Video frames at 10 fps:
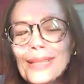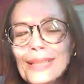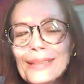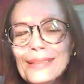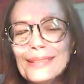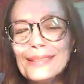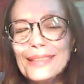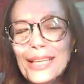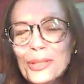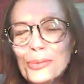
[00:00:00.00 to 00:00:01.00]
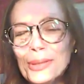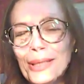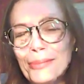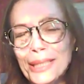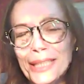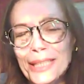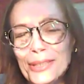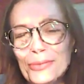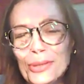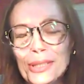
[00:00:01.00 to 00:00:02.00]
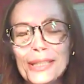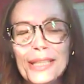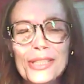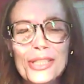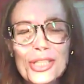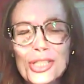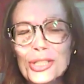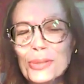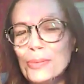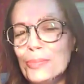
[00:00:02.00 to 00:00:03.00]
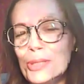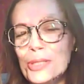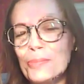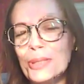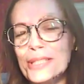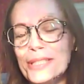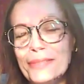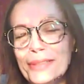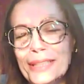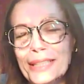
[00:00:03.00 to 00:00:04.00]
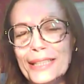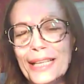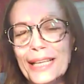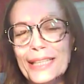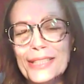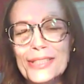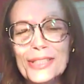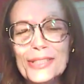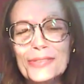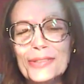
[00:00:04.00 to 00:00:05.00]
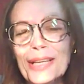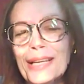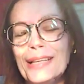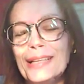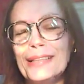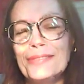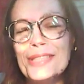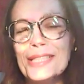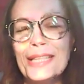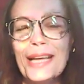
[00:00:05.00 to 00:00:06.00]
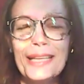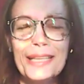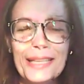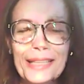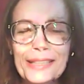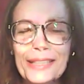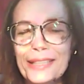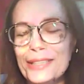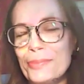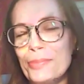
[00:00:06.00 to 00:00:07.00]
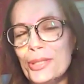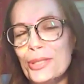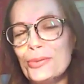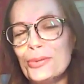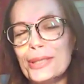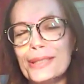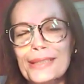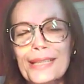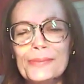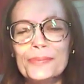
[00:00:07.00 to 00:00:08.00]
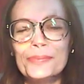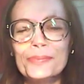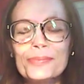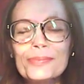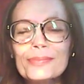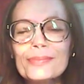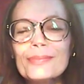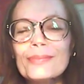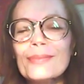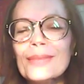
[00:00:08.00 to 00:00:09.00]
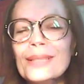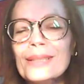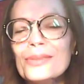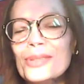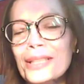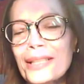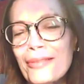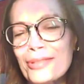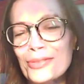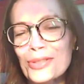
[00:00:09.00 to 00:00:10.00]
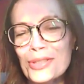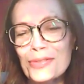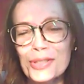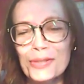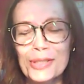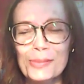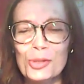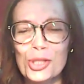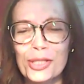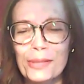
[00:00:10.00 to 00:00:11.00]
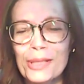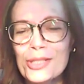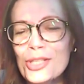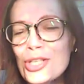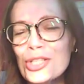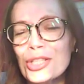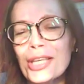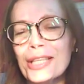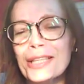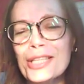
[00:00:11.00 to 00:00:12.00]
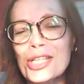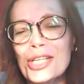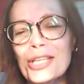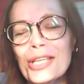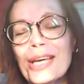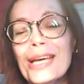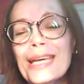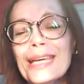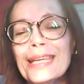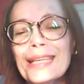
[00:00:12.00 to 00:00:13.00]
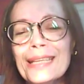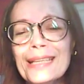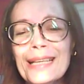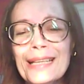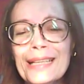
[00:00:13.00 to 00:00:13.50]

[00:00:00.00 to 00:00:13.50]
а, дает нам какие-то вот надежды, перспективы и так далее. Естественно, весна и лето – это период, когда а, устанавливаются всевозможные романтические отношения. И,